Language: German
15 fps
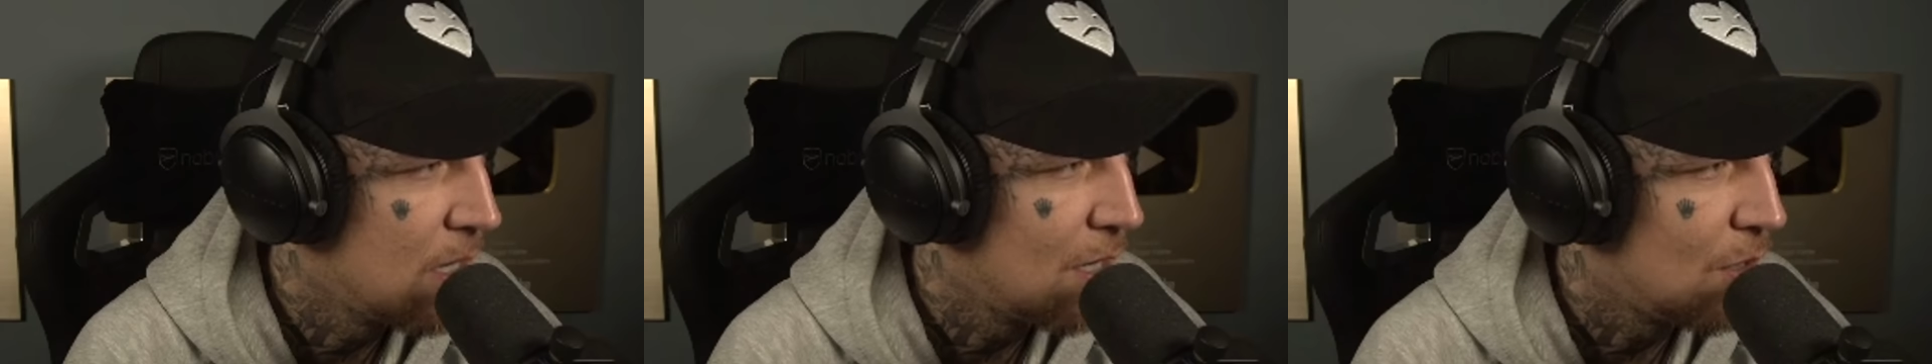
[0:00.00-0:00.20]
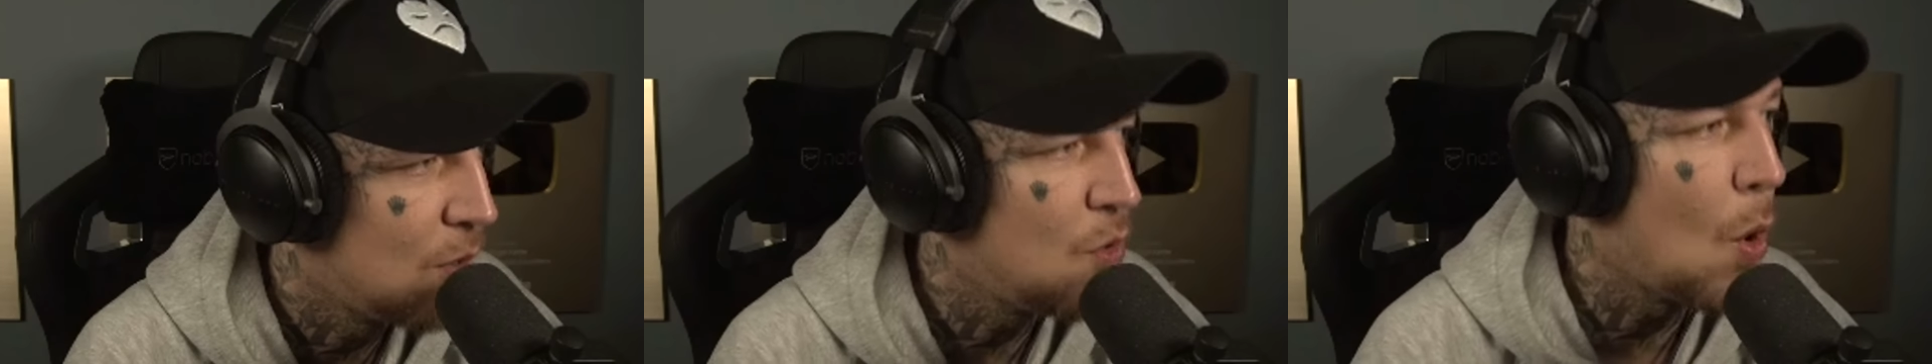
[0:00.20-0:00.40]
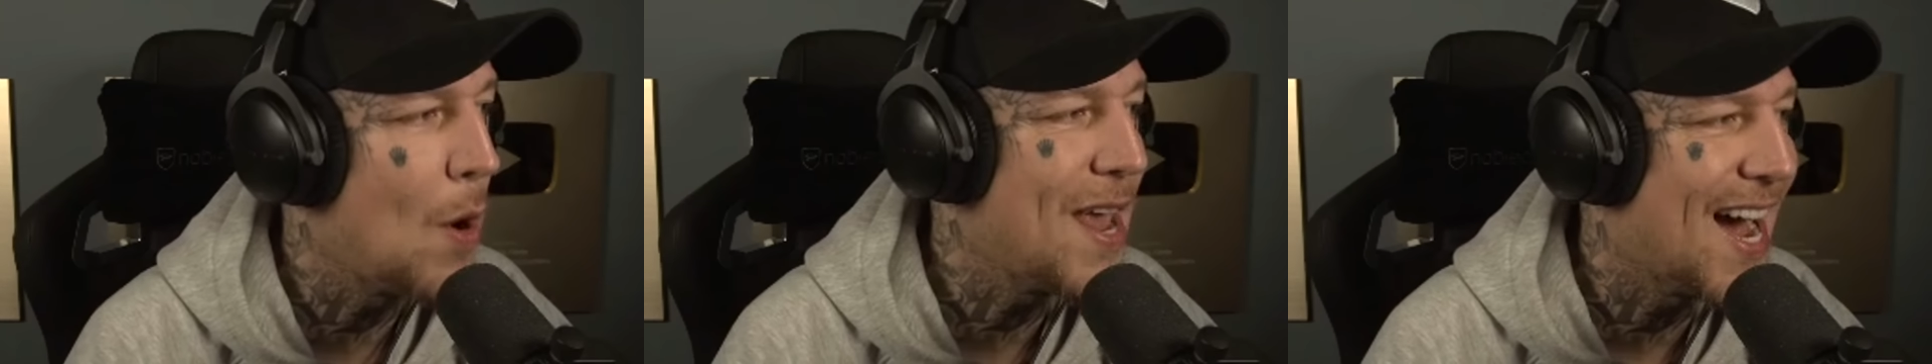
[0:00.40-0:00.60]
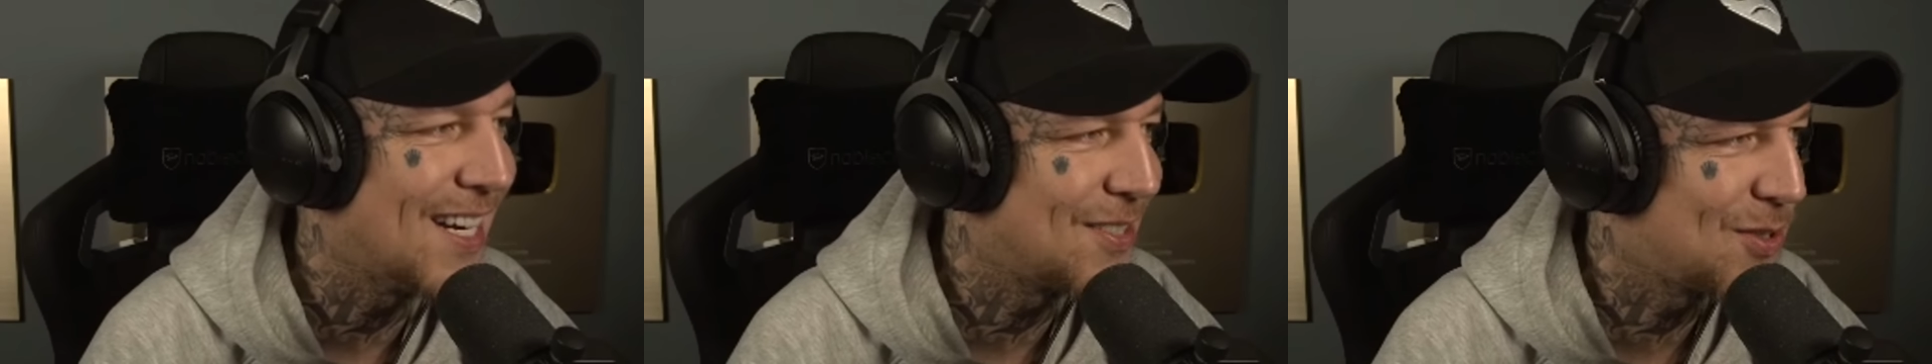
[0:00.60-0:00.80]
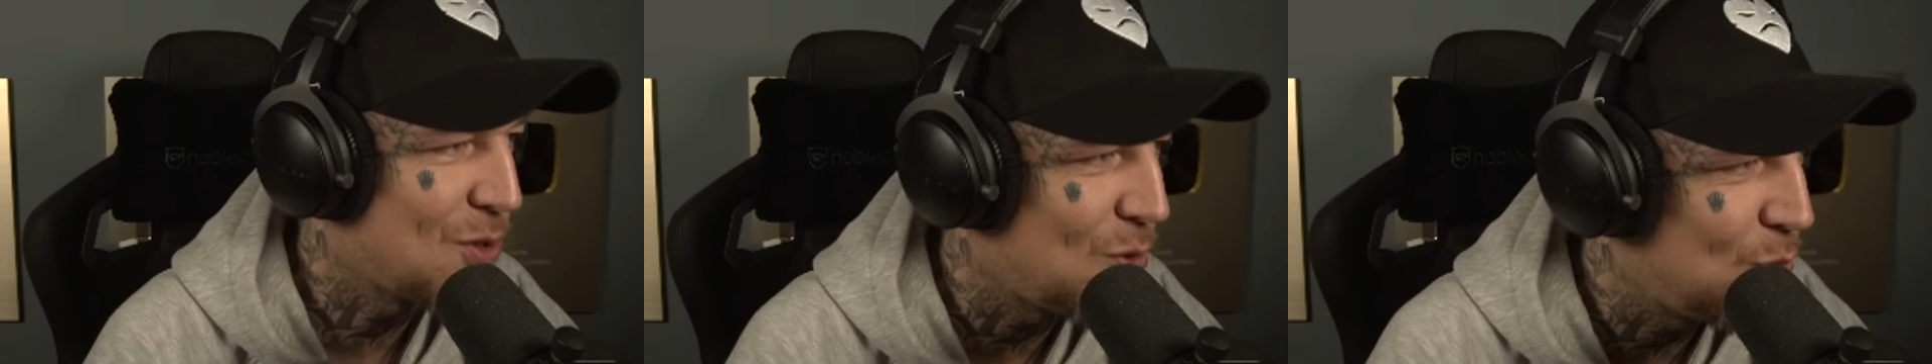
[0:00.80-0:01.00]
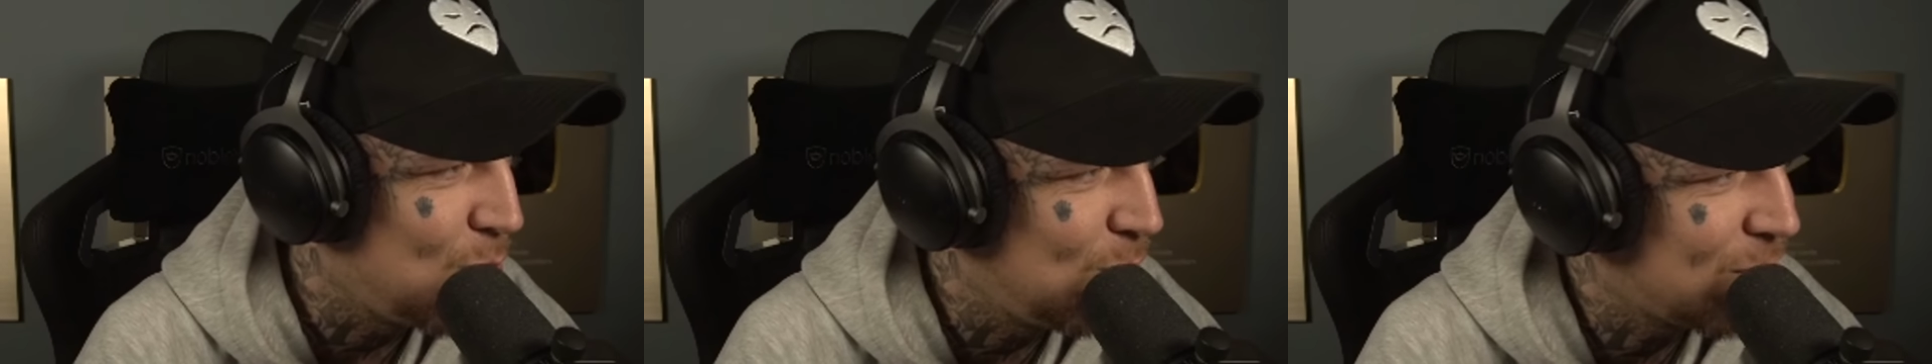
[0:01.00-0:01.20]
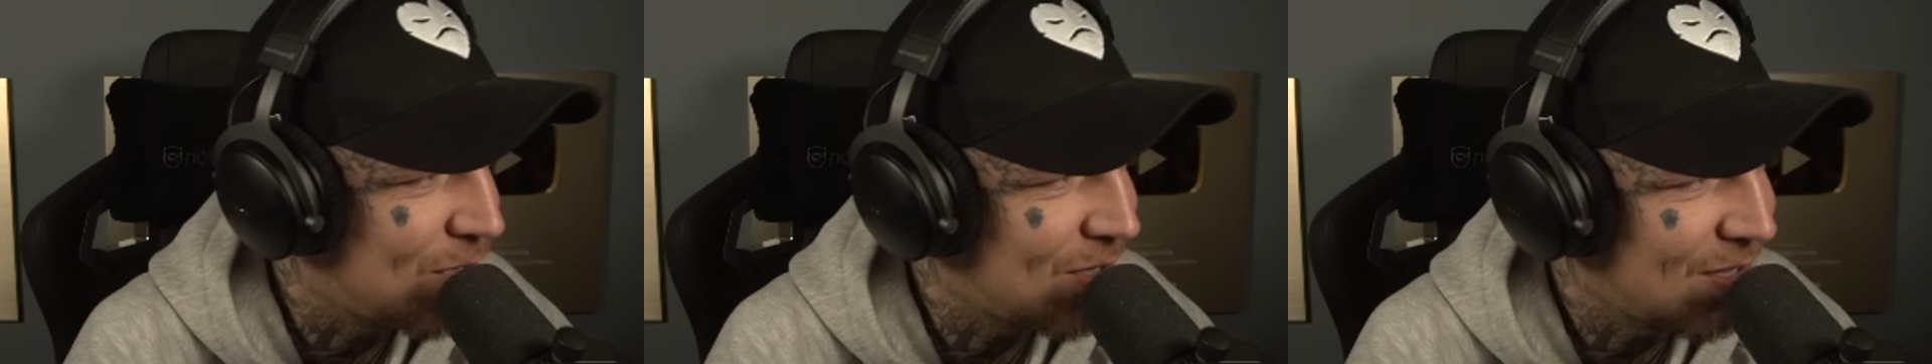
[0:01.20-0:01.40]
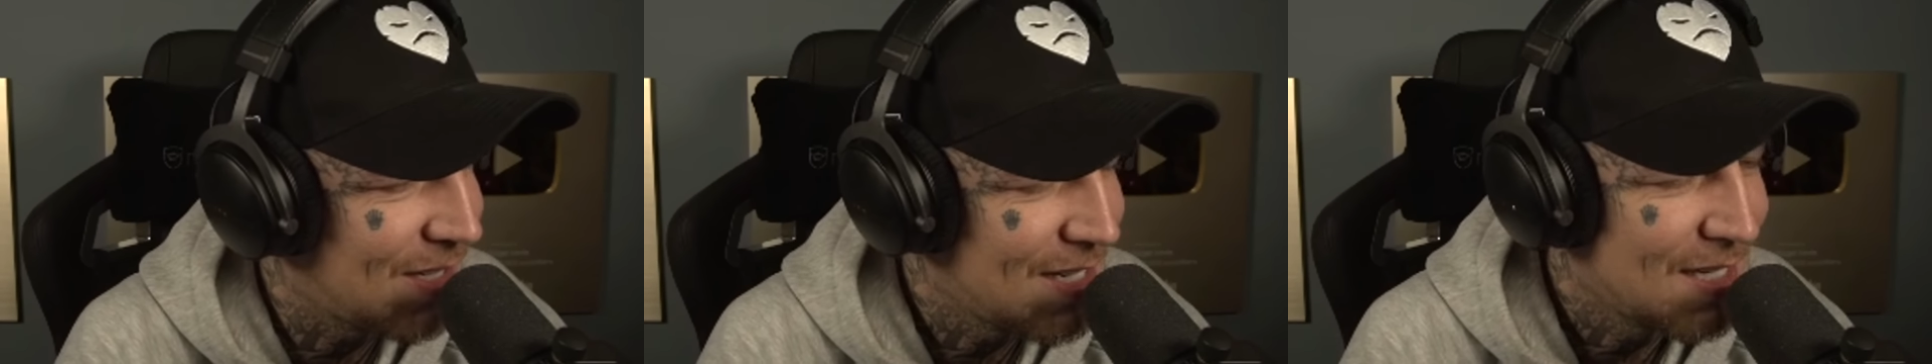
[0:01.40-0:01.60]

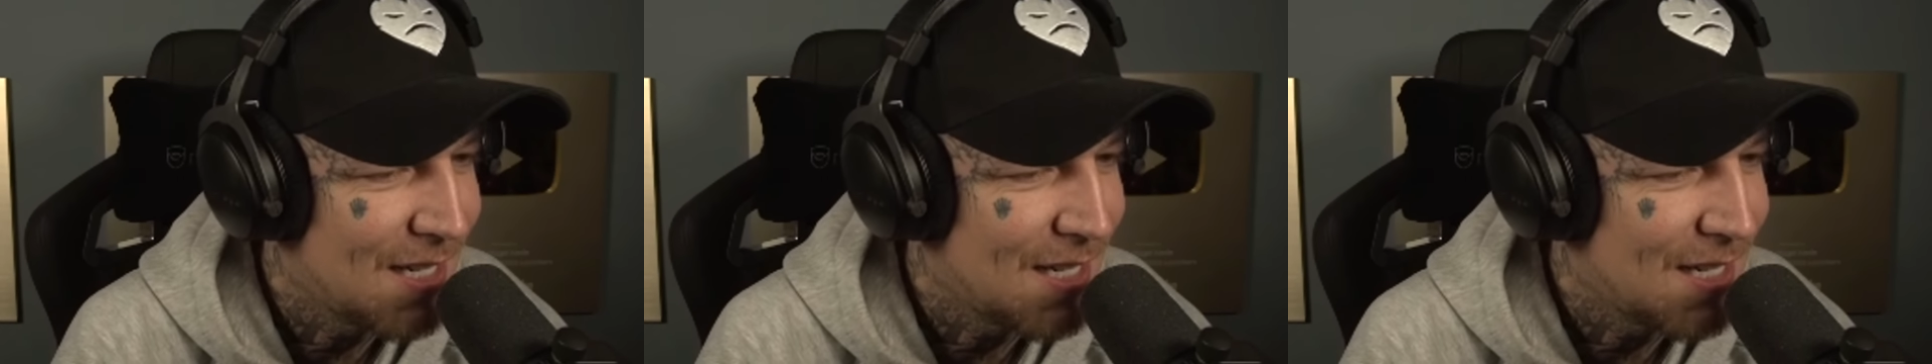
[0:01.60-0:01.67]
Neujahrsgruß